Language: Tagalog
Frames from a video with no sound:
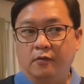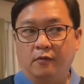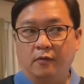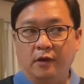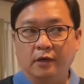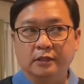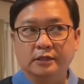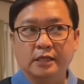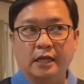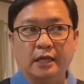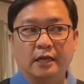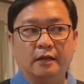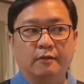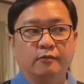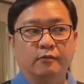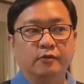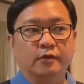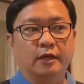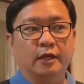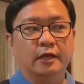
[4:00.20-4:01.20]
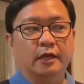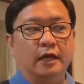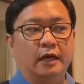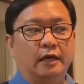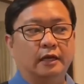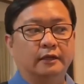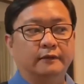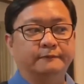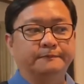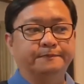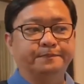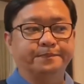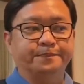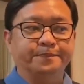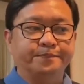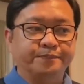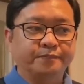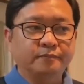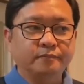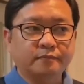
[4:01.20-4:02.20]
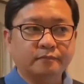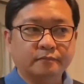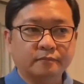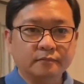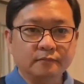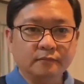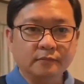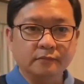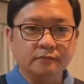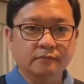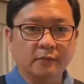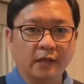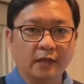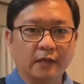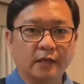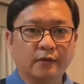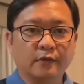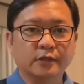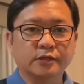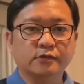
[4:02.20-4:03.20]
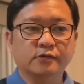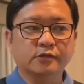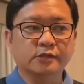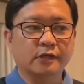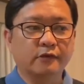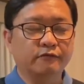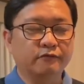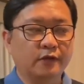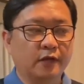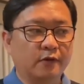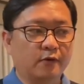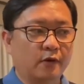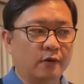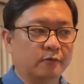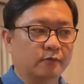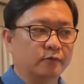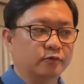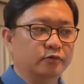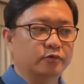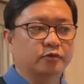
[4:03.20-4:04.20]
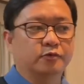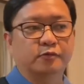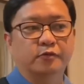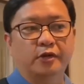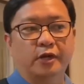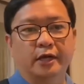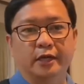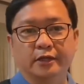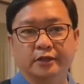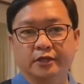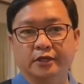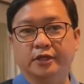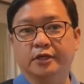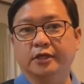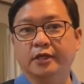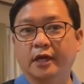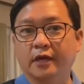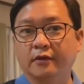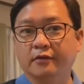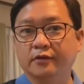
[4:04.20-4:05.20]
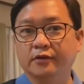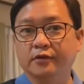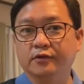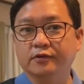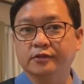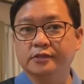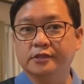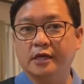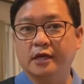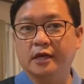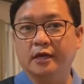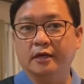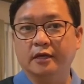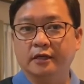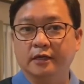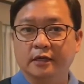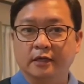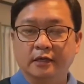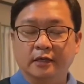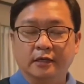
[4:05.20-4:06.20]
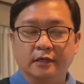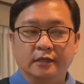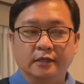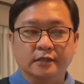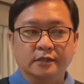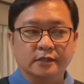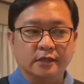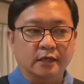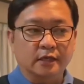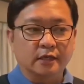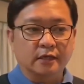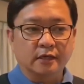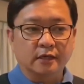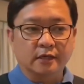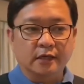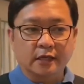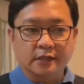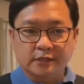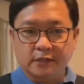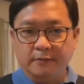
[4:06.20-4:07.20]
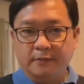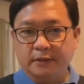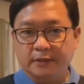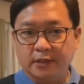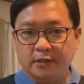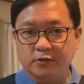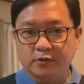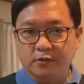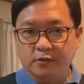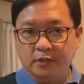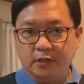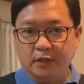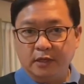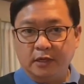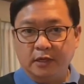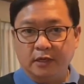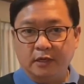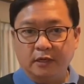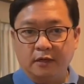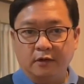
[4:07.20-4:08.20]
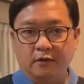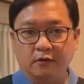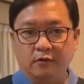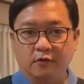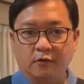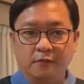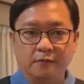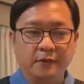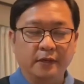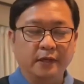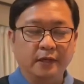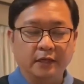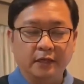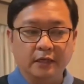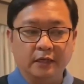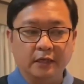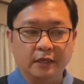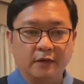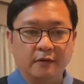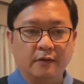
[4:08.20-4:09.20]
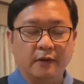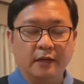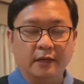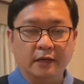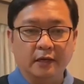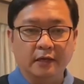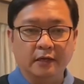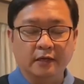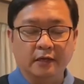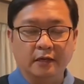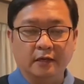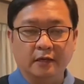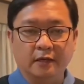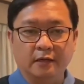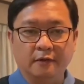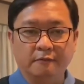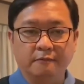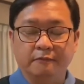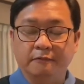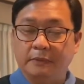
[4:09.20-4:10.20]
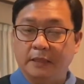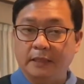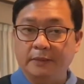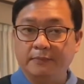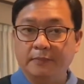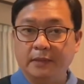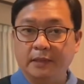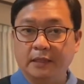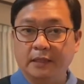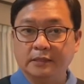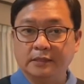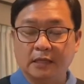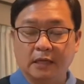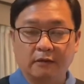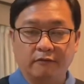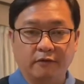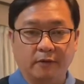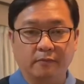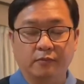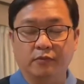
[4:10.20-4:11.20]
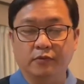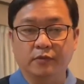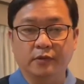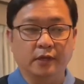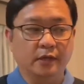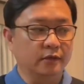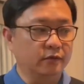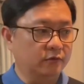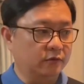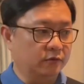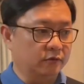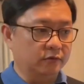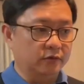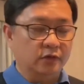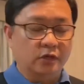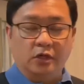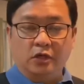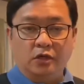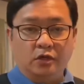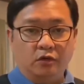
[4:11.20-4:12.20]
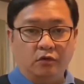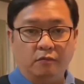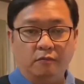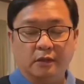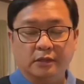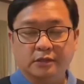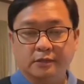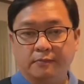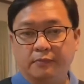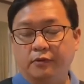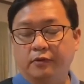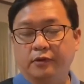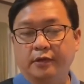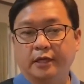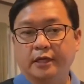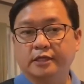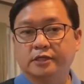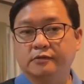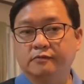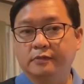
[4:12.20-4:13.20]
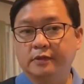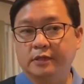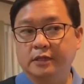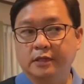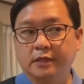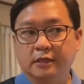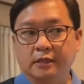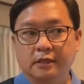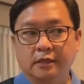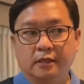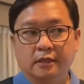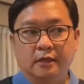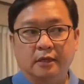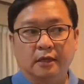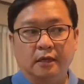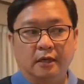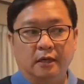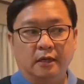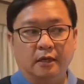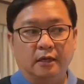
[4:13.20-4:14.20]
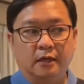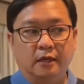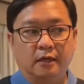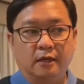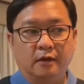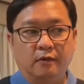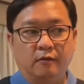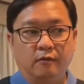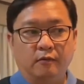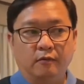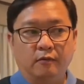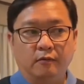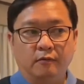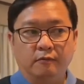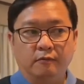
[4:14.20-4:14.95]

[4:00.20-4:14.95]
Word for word: wag sana muna ng may request ko sa FDA, wag mo nyo munang i-turn down yung sa sa dexamethasone na kombin, ginawa ng uh, Pilipinas kay Fabunan o yung basta Prodex B. Uh,